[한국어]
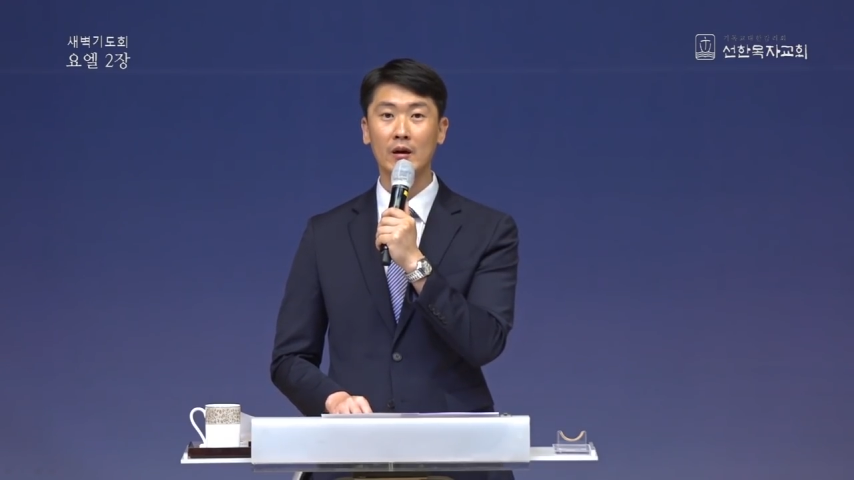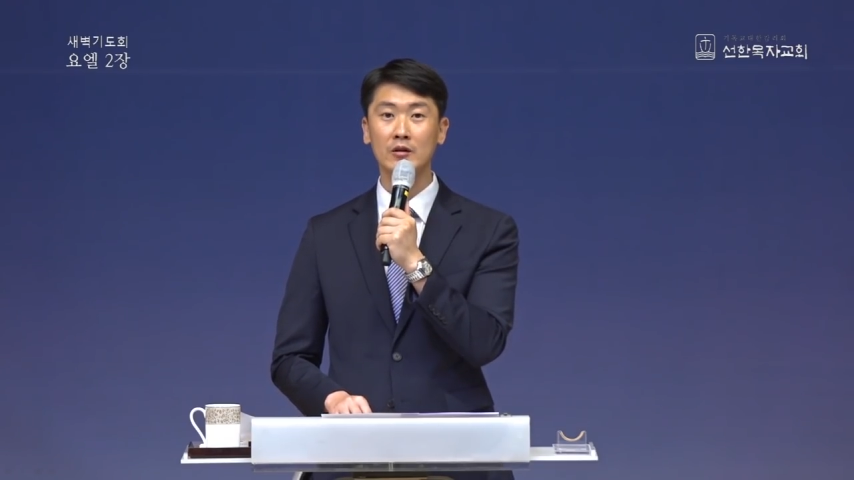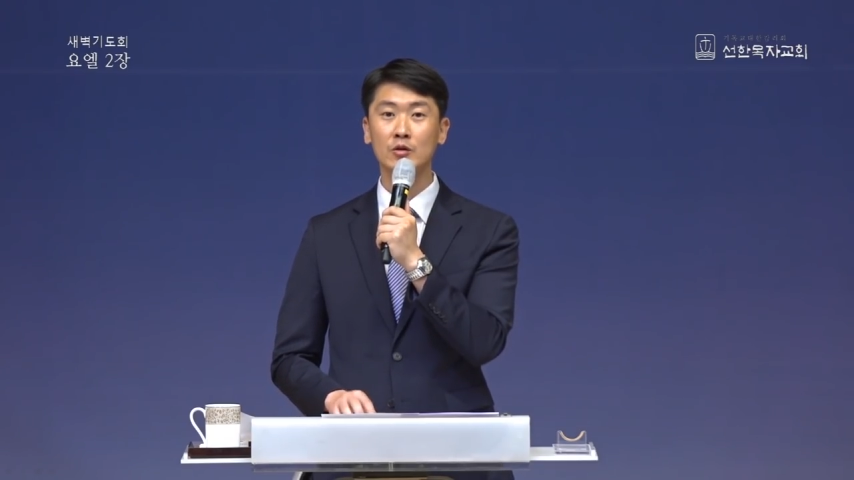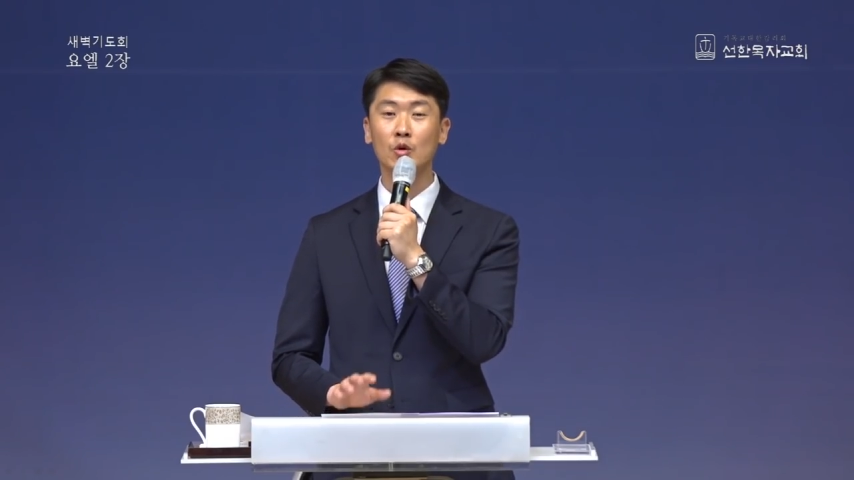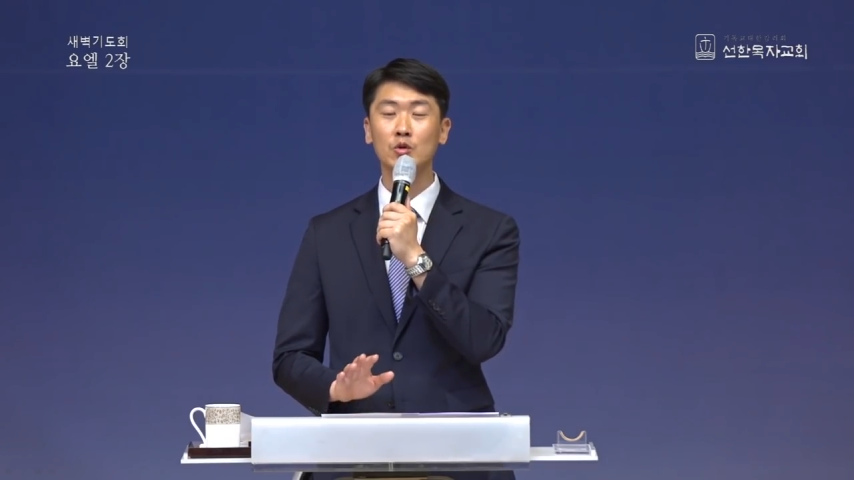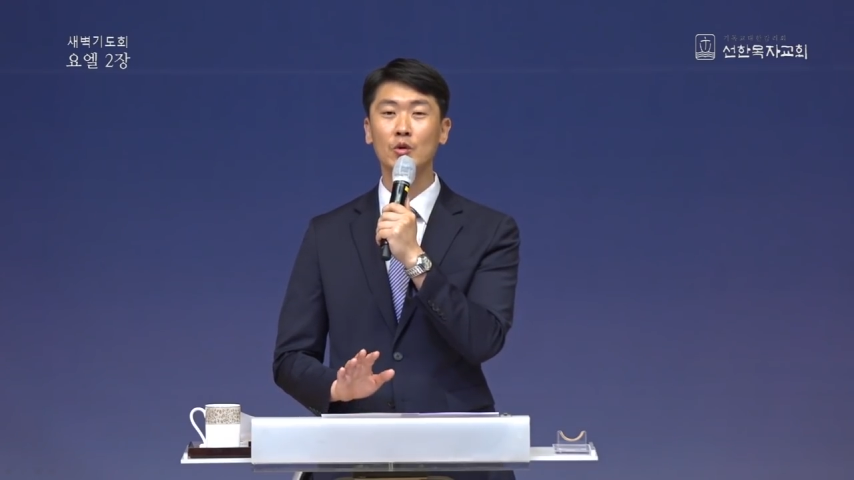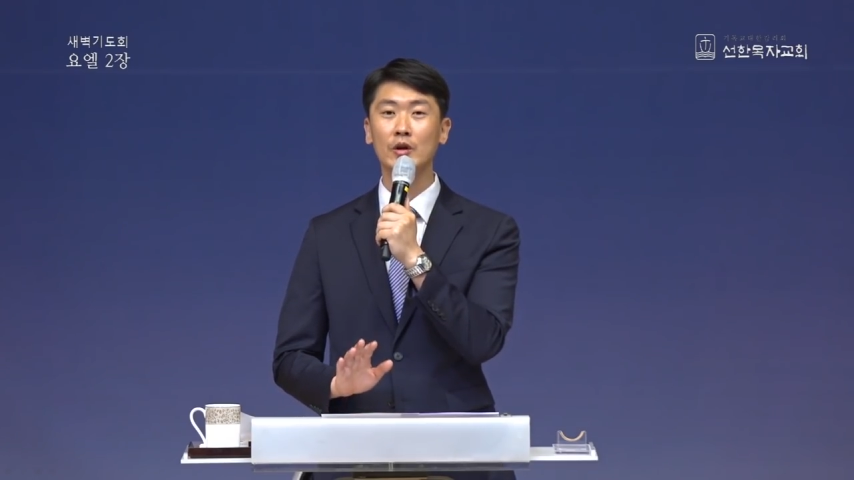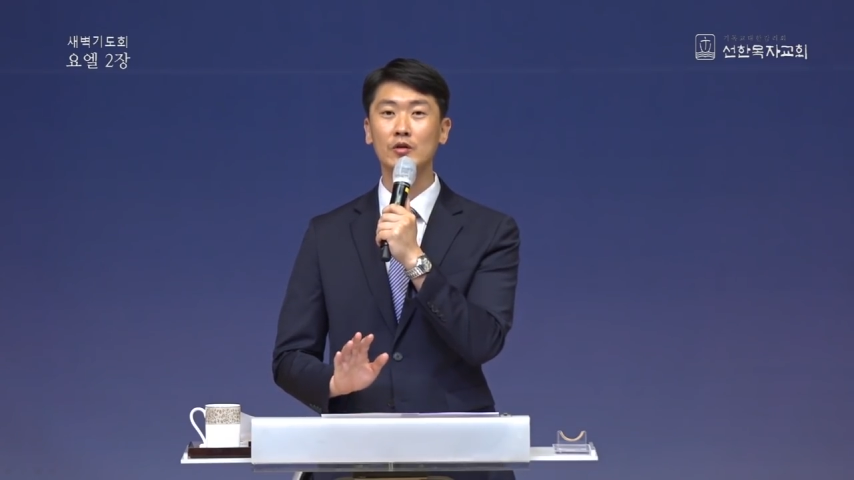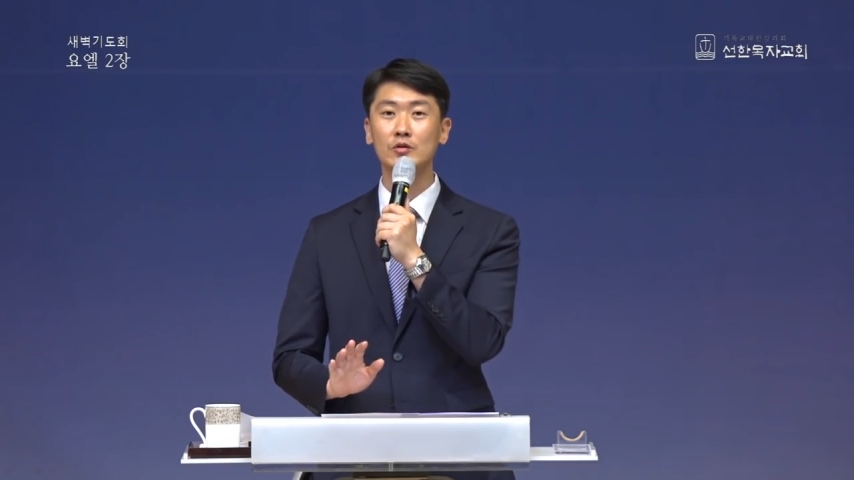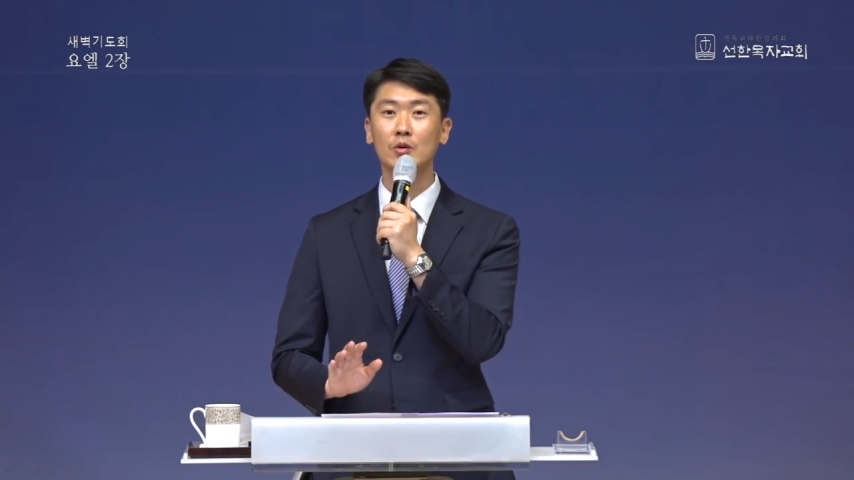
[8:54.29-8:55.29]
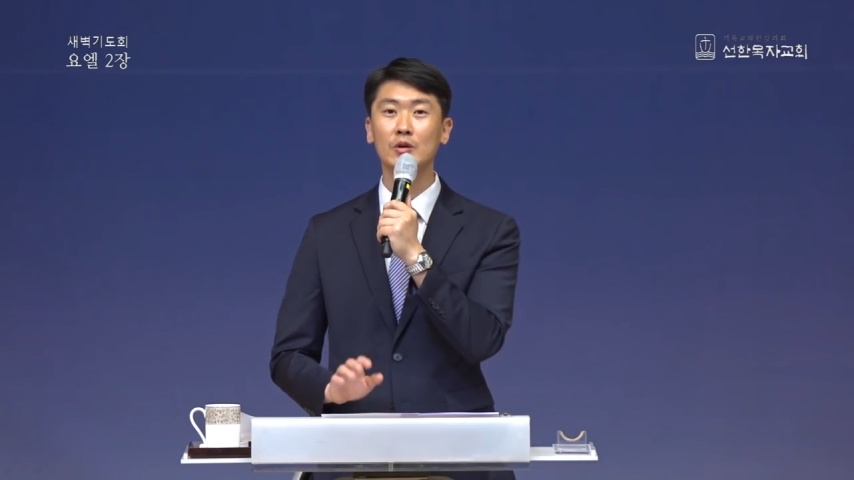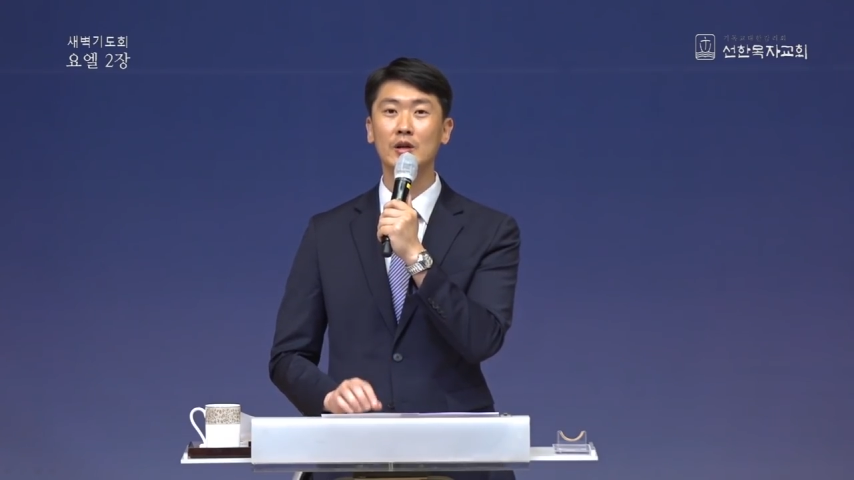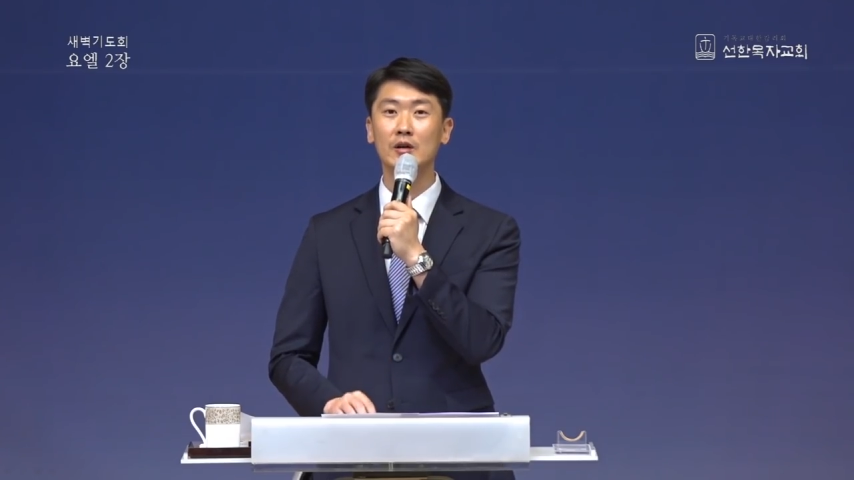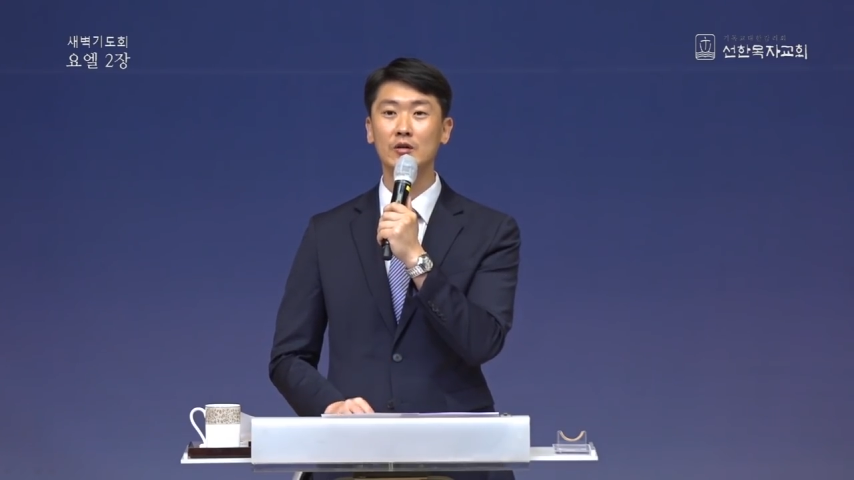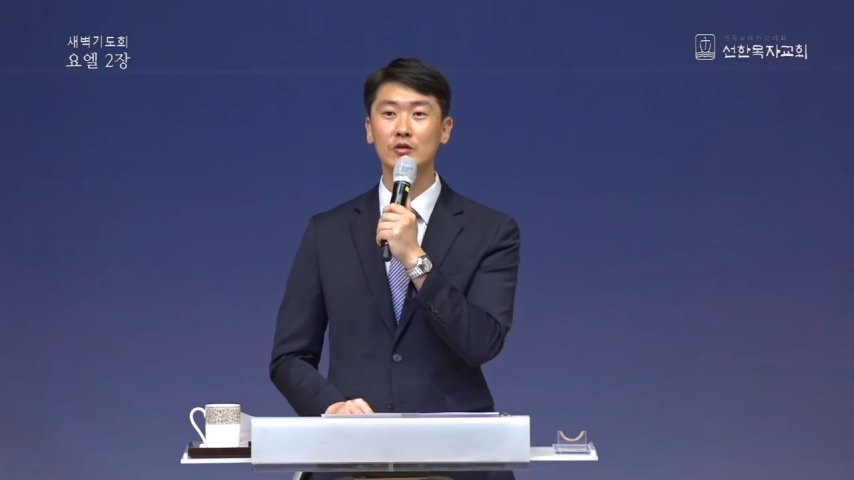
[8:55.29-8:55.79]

그 고통의 연속이라는